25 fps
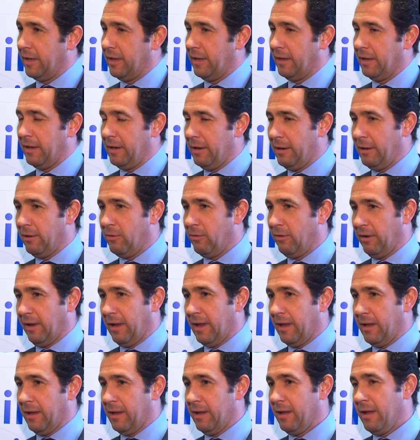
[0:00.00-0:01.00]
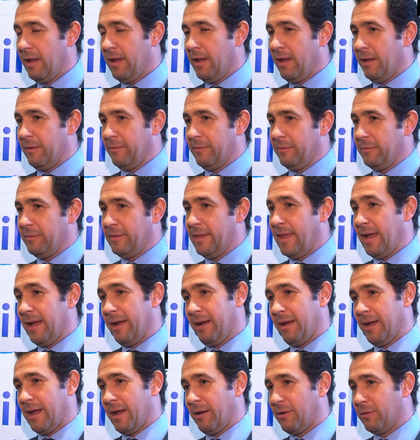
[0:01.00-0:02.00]
Eh, lo que
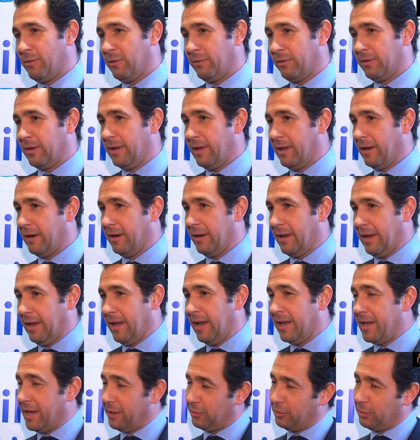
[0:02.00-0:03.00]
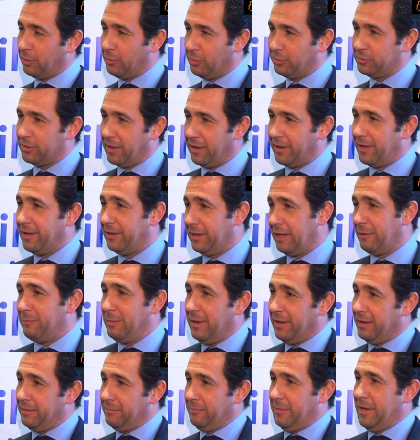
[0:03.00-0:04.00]
dan a conocer, que ya todos aquí
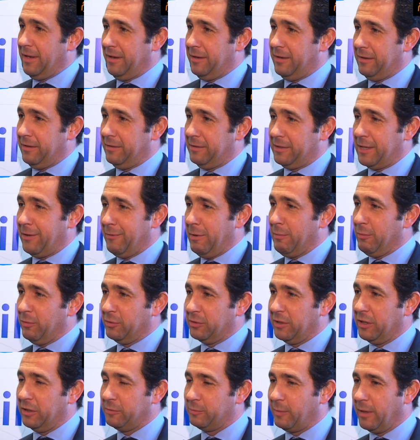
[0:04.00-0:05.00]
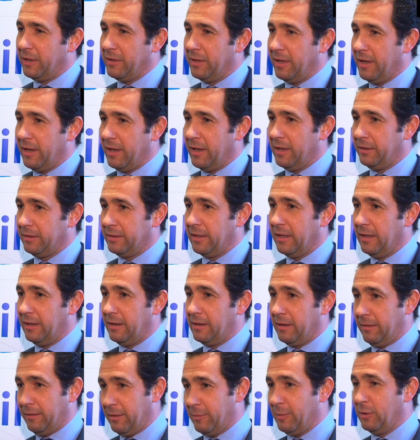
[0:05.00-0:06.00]
también sabemos en España, es el
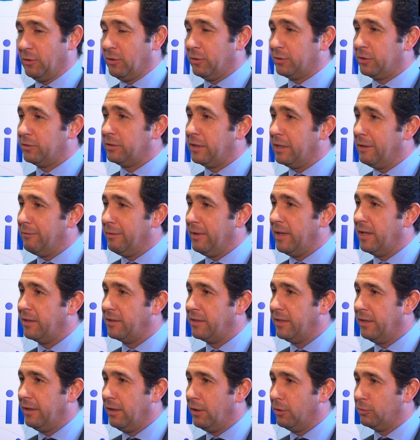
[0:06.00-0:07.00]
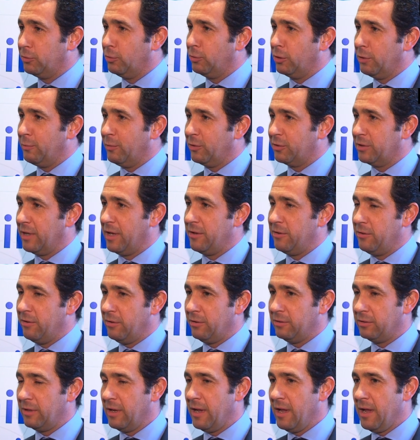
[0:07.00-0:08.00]
crecimiento sostenible de Chile en los últimos
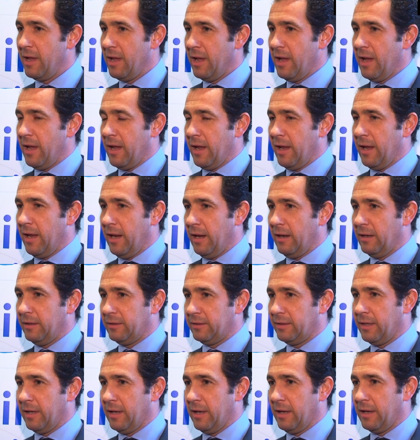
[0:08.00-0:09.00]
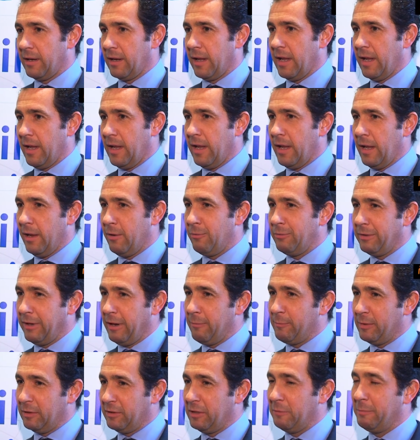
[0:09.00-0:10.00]
años, el ser uno
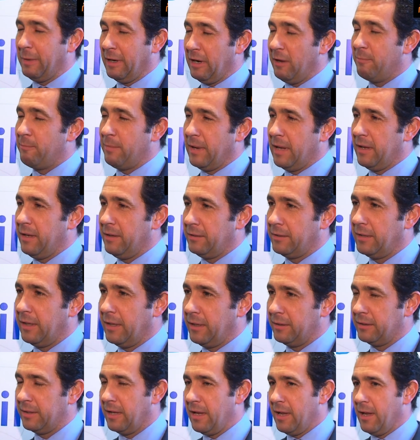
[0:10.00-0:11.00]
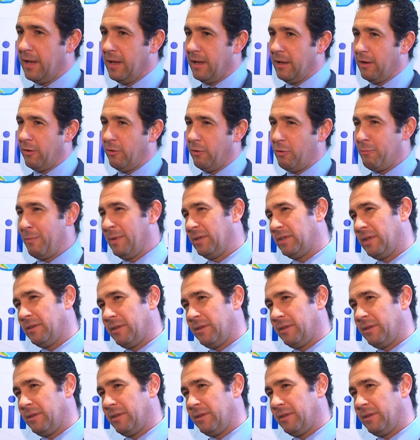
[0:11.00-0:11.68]
de los principales países o los más